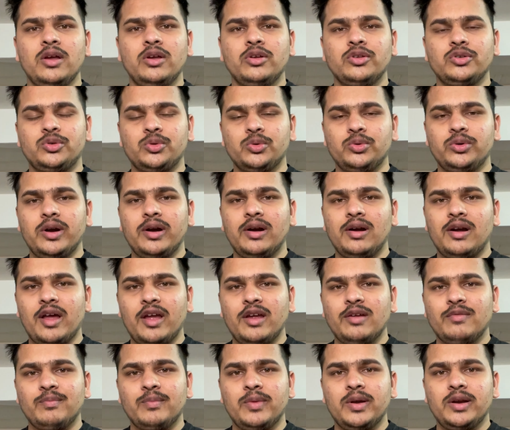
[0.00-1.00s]
स्टूडेंट
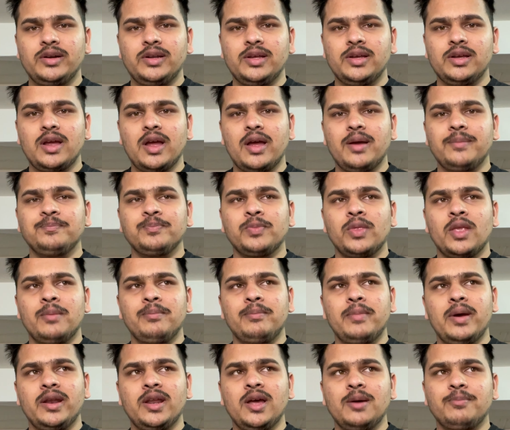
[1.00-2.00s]
लाइफ में ठीक है
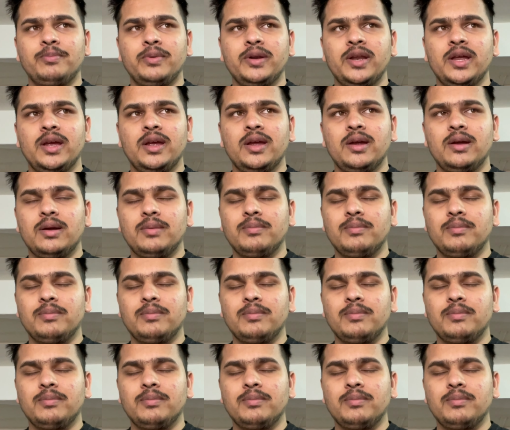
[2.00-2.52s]
मैंने अपने